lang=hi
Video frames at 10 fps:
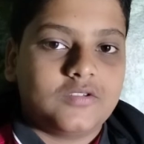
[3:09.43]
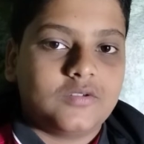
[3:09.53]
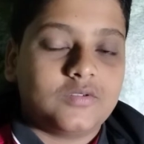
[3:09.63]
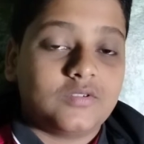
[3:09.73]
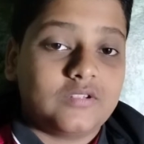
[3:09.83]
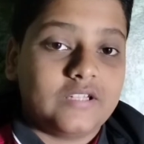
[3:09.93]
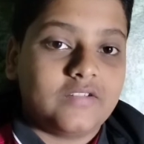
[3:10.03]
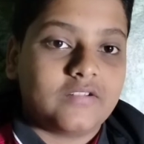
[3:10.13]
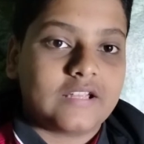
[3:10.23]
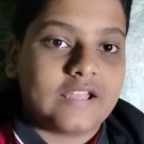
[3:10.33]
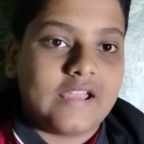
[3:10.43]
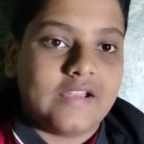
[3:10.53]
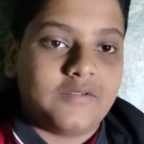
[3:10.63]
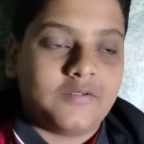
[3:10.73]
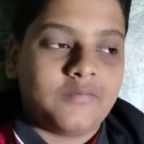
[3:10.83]
दोस्तों ये जो कि
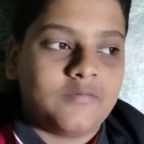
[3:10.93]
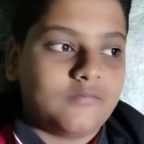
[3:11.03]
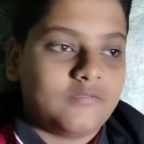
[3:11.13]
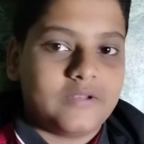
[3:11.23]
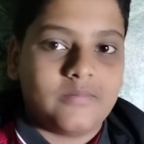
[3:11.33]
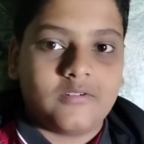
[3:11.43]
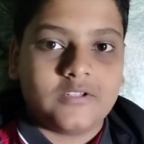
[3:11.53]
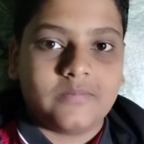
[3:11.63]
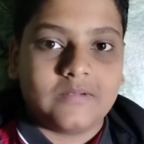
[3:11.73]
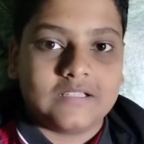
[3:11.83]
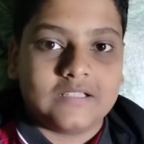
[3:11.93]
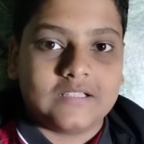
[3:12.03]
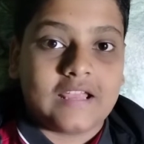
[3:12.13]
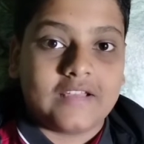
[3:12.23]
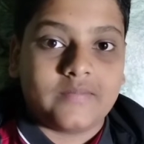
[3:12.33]
इंट्रो मुझे बहुत ही
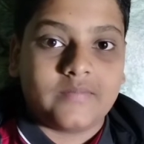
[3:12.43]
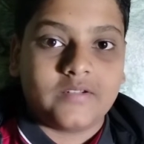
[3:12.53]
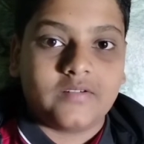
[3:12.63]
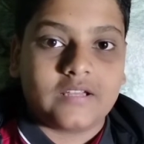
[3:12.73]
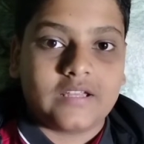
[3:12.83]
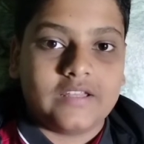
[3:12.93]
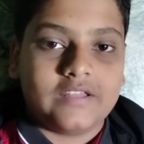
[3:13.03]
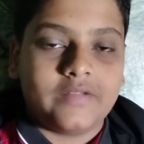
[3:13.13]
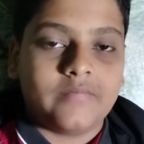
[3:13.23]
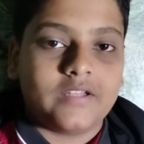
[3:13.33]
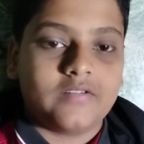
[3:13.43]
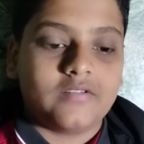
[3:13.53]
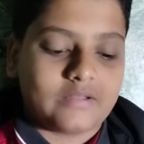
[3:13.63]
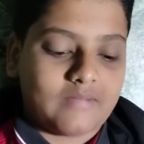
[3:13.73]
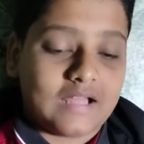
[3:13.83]
पसंद है इसमें जो कि हिंदी में जो
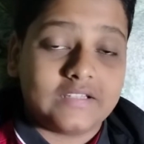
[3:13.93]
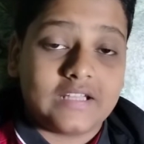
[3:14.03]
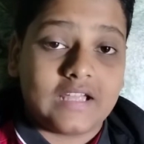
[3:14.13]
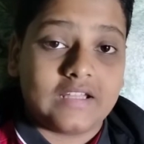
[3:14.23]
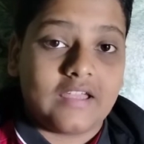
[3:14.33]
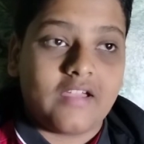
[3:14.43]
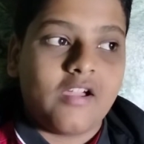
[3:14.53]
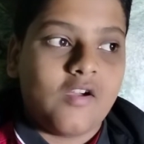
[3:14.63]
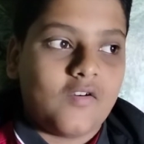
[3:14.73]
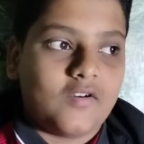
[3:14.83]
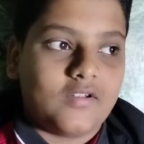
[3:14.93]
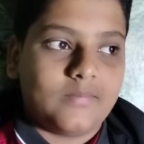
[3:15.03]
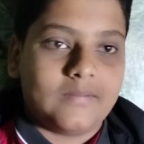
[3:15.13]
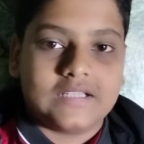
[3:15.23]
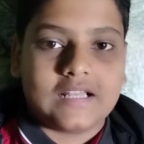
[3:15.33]
कि बात किया गया है और
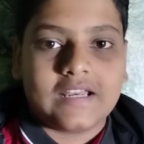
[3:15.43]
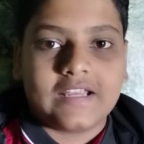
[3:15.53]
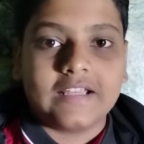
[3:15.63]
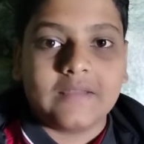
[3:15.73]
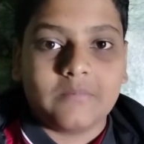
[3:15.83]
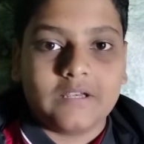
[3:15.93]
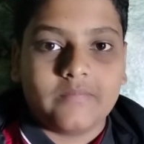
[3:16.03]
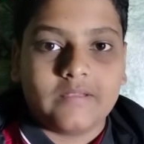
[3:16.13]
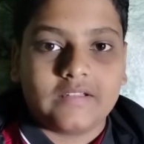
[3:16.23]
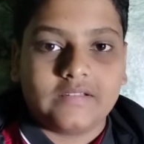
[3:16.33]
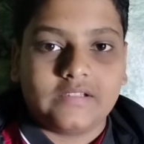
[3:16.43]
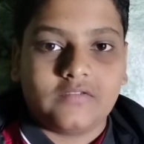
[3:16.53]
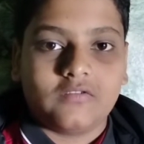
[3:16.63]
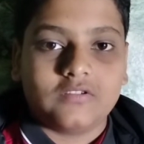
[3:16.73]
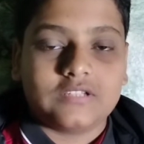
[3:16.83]
पता नहीं गेम प्ले में
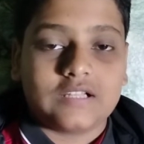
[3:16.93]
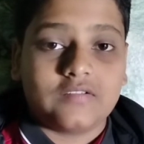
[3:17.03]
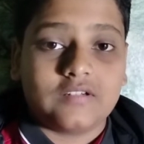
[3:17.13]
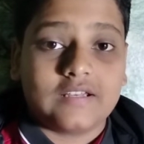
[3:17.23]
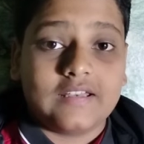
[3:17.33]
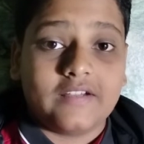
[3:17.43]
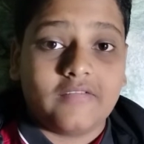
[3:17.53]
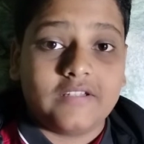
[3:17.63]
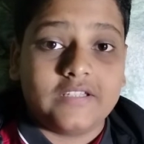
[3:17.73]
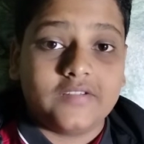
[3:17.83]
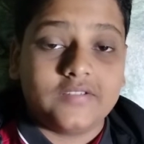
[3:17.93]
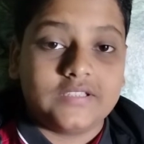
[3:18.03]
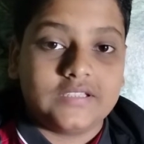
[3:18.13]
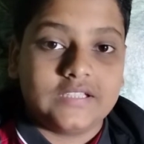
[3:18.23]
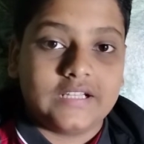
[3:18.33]
कौन सा जो कि लैंग्वेज यूज
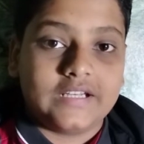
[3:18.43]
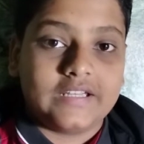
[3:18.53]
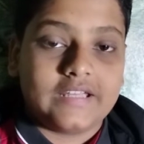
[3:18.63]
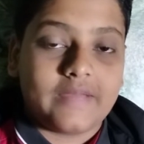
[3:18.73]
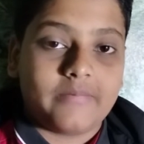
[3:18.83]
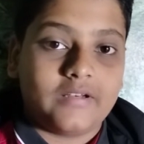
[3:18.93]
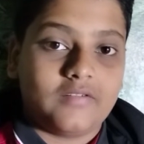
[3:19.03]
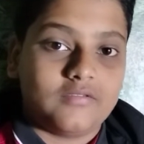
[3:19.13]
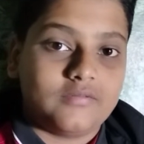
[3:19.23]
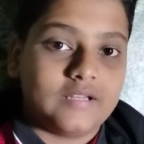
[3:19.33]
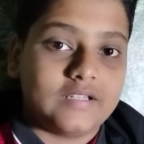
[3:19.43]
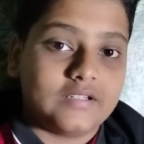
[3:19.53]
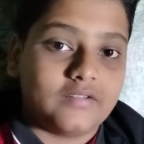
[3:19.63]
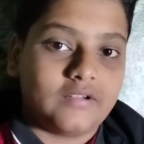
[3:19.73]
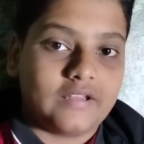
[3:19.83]
करेंगे या फिर कुछ भी
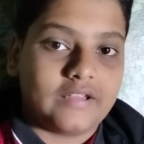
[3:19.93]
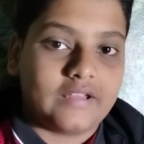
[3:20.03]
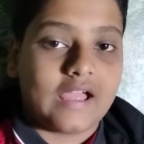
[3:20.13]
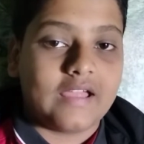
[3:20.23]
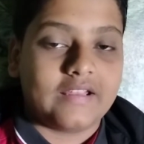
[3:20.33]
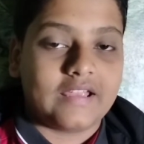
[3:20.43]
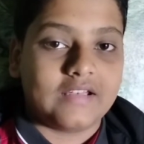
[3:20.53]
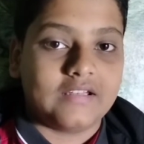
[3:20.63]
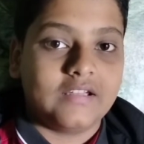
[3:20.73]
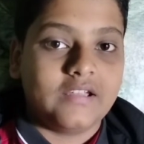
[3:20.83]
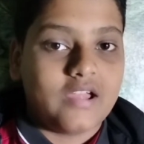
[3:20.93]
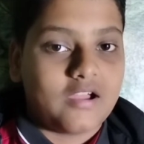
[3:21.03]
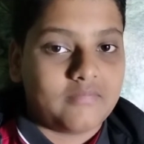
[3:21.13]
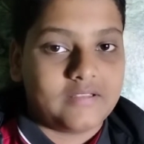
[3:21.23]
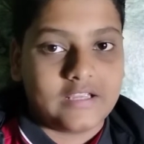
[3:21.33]
ऐसे जो कि क्या है क्या नहीं
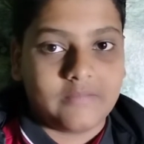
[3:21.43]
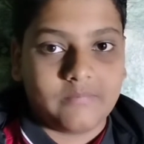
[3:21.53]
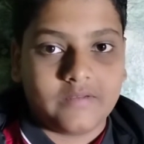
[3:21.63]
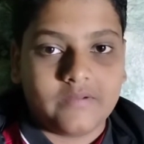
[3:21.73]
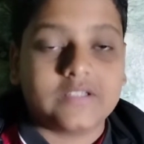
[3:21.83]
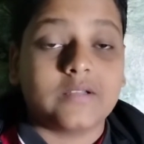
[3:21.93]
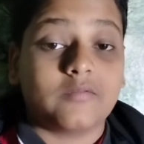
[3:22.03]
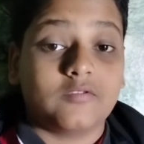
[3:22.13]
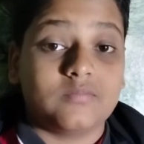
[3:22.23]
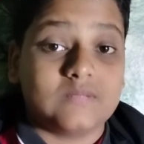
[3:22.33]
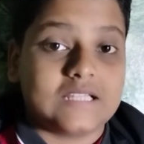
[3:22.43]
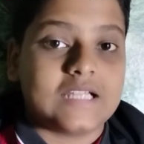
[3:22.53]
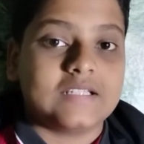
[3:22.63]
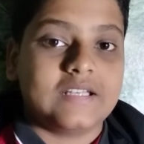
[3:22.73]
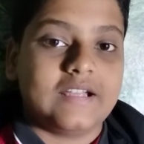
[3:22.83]
अभी गेम प्ले में सब कुछ
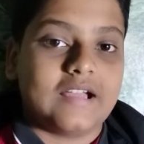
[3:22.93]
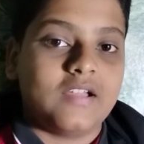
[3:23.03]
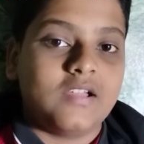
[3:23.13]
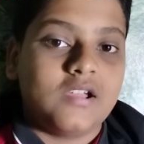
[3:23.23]
पता चलेगा